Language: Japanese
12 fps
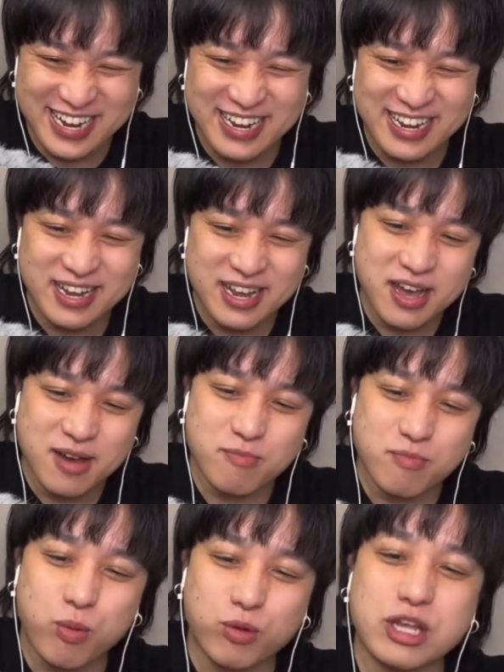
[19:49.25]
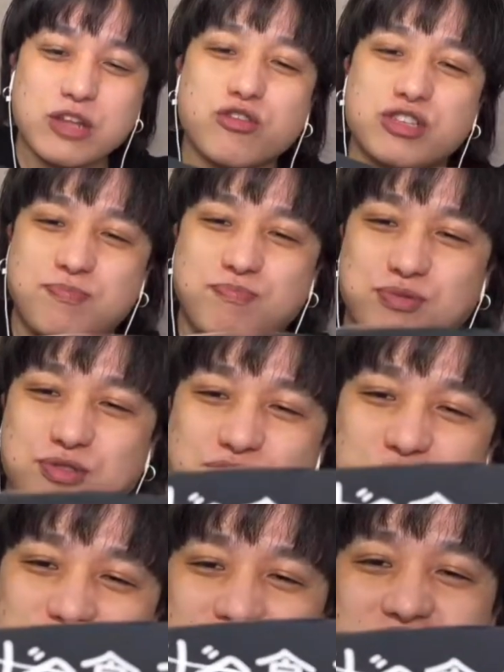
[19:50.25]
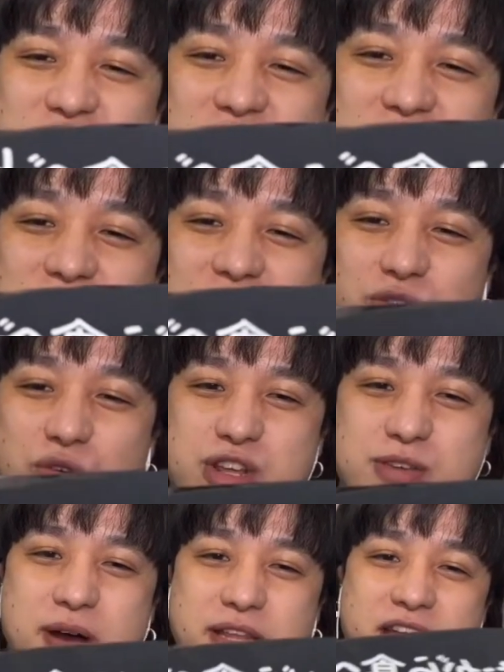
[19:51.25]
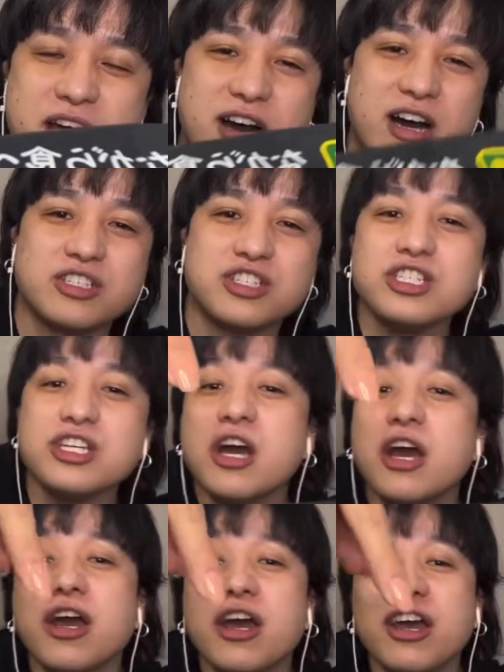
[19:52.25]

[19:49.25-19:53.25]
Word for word: えー、ポテトチップス、ギザギザ、海苔バター味。